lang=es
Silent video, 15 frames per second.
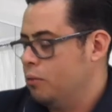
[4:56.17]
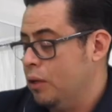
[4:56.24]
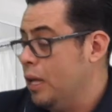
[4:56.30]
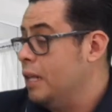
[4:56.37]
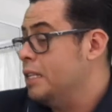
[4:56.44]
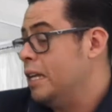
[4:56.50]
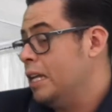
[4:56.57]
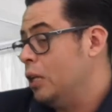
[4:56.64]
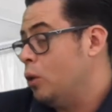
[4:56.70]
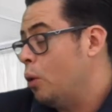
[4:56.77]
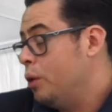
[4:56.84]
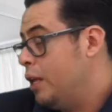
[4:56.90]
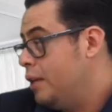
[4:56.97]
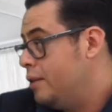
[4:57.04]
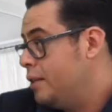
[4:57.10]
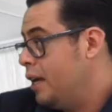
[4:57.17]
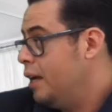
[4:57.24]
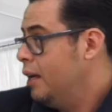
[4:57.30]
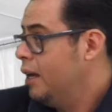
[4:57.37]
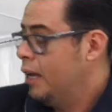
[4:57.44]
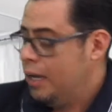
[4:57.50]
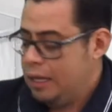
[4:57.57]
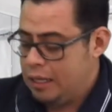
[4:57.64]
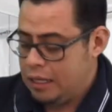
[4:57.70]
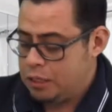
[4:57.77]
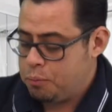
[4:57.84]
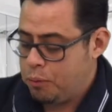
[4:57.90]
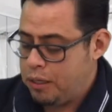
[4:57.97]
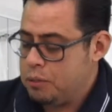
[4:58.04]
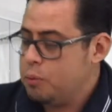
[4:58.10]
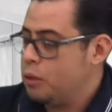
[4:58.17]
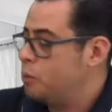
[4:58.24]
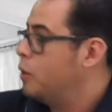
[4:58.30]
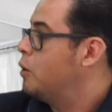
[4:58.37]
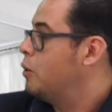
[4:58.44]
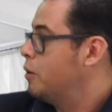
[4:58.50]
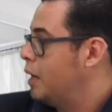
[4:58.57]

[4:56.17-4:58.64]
quién sería tu audiencia y después, pues bueno,